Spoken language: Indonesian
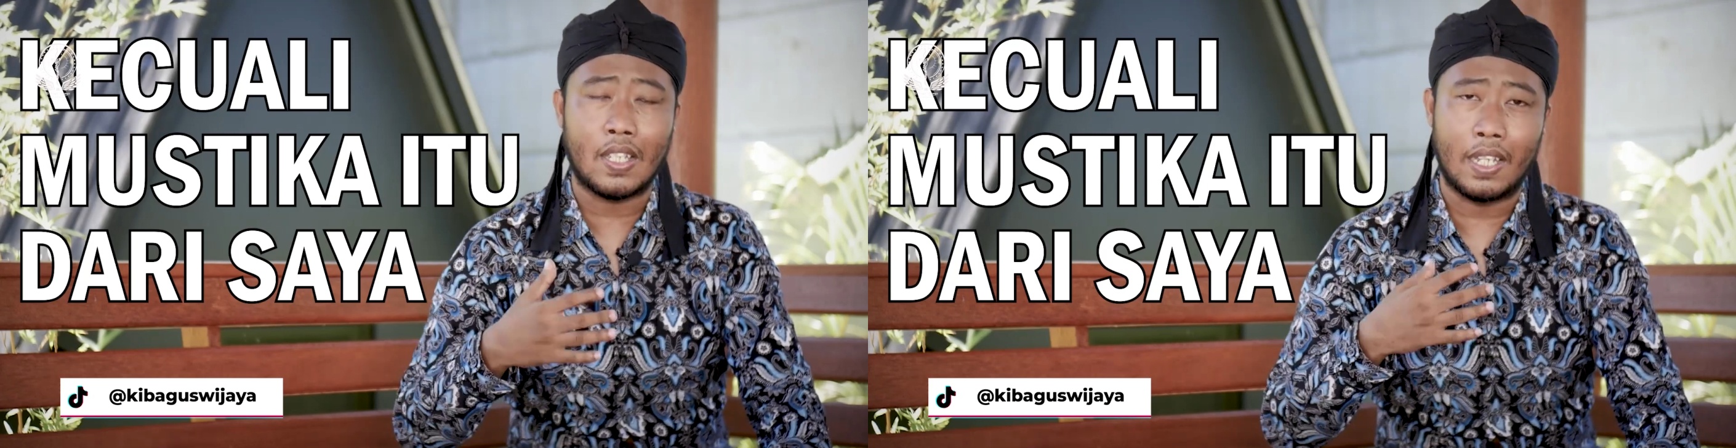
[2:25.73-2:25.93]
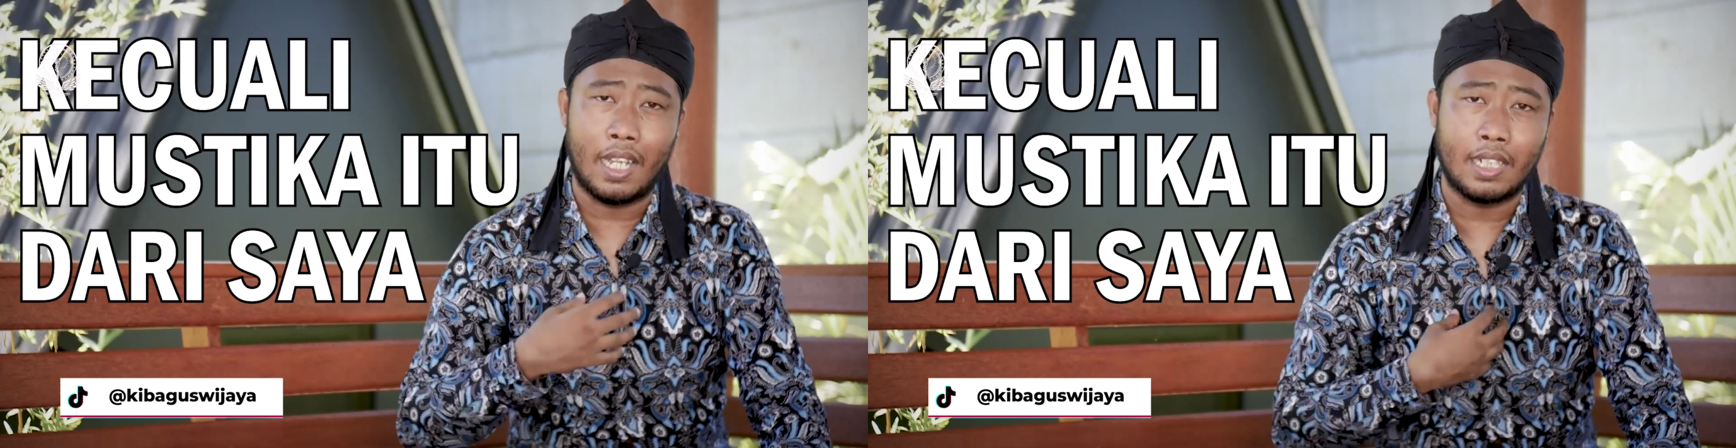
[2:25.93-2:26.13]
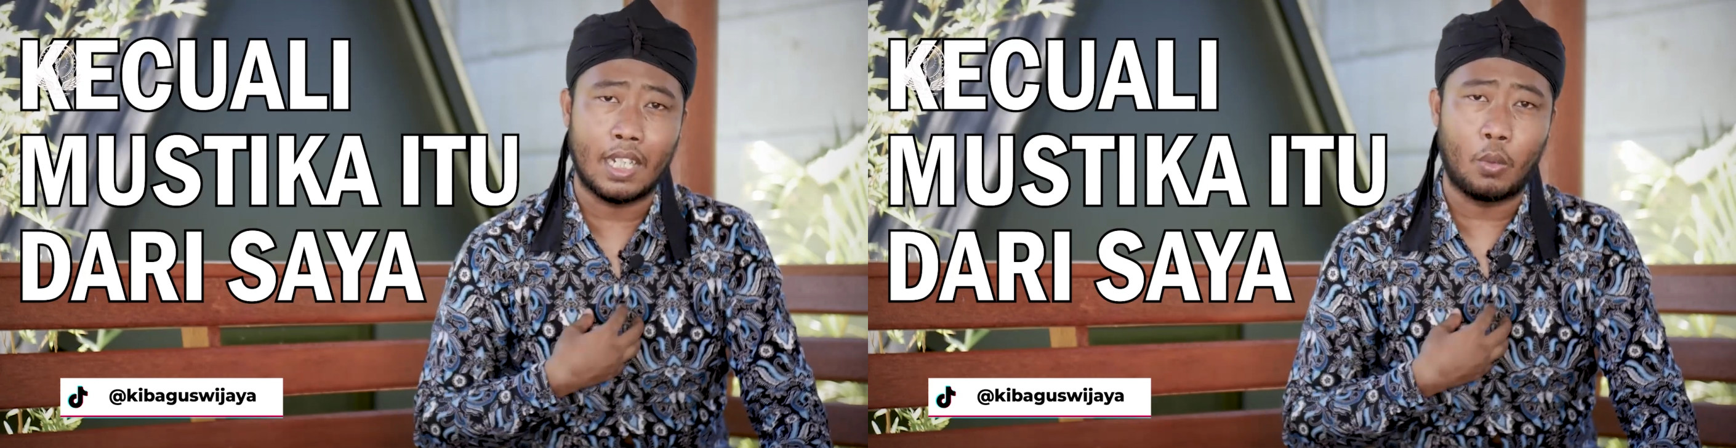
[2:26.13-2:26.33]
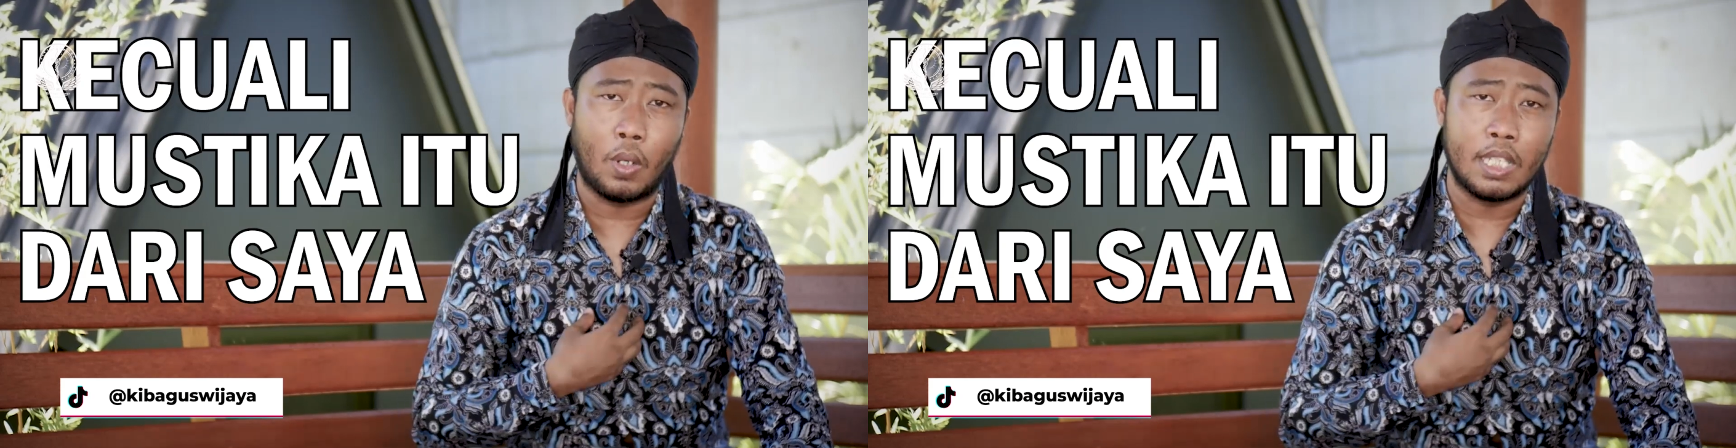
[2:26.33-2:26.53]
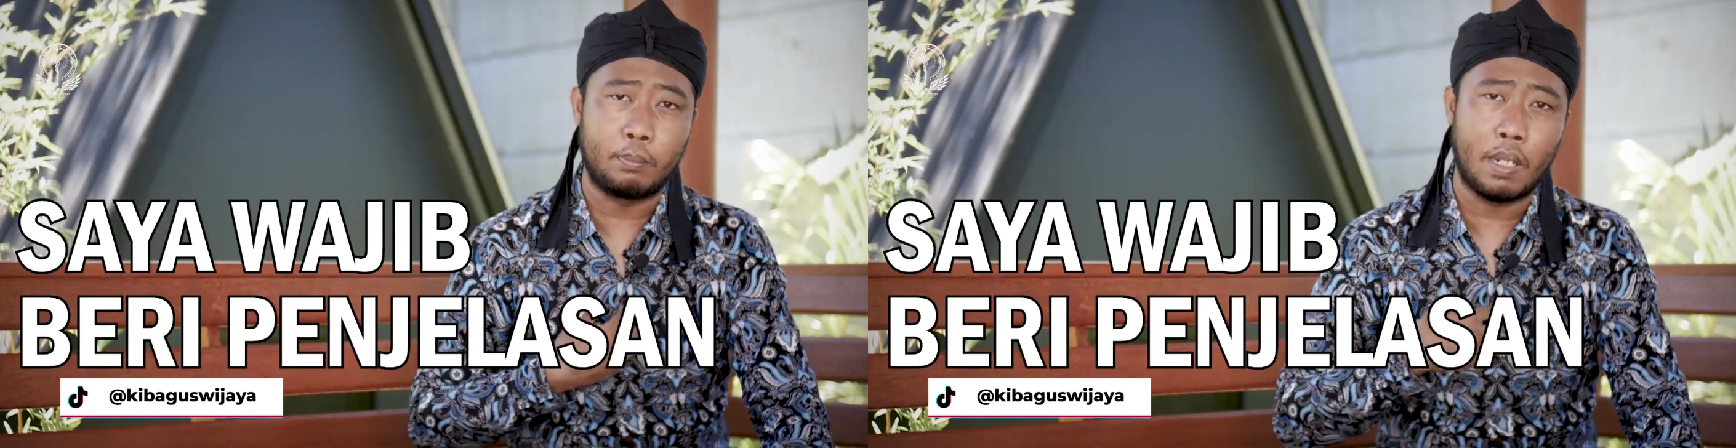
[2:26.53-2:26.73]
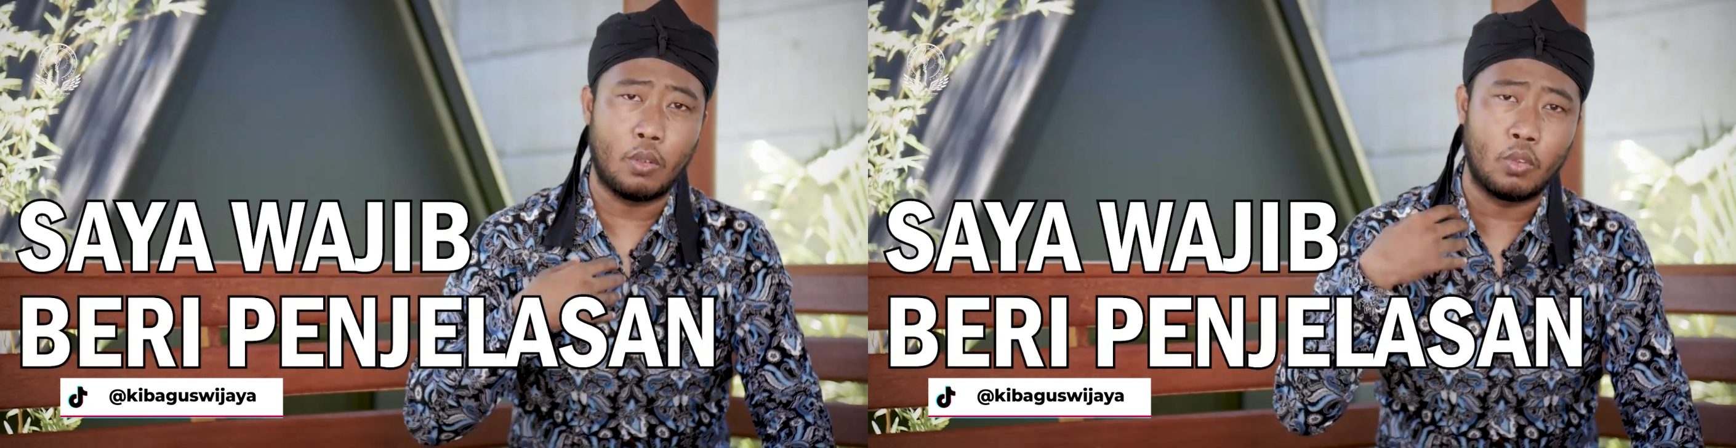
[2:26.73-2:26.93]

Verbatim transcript: saya ada kewajiban